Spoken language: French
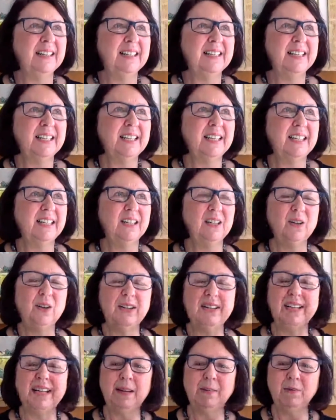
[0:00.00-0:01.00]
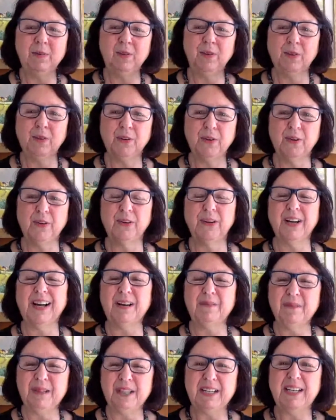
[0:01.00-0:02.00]
C'est le thème de
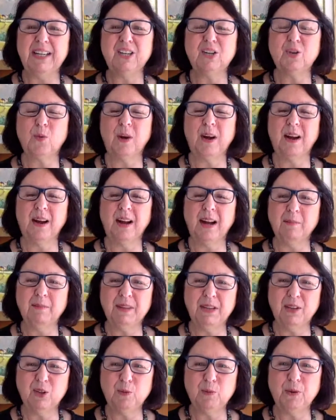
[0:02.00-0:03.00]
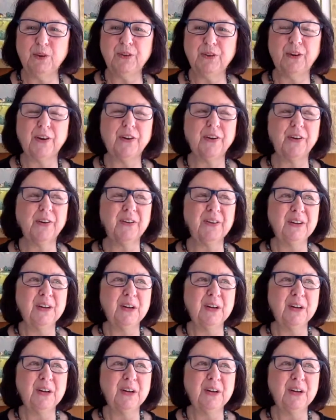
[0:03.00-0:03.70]
ramener de la joie, ramener du bonheur,